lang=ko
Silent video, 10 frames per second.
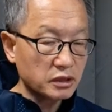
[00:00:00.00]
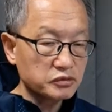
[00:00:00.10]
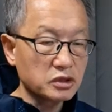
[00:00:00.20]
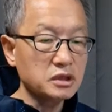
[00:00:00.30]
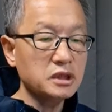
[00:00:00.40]

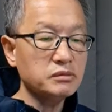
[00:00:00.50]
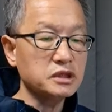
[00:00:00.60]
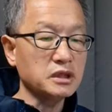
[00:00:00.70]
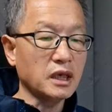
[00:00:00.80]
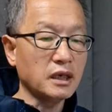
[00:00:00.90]
없었기
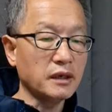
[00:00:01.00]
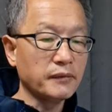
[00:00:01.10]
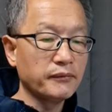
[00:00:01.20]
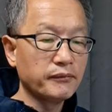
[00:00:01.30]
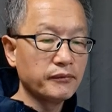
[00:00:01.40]
때문이다.
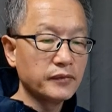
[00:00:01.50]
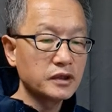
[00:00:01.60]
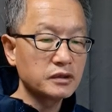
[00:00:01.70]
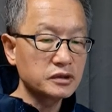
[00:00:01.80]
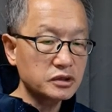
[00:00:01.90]

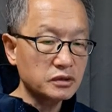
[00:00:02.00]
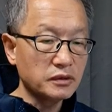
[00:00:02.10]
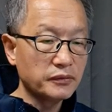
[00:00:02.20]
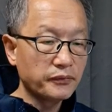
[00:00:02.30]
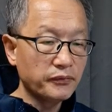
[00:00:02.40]
그렇죠?
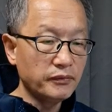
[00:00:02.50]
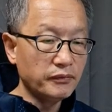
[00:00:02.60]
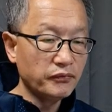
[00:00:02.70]
음.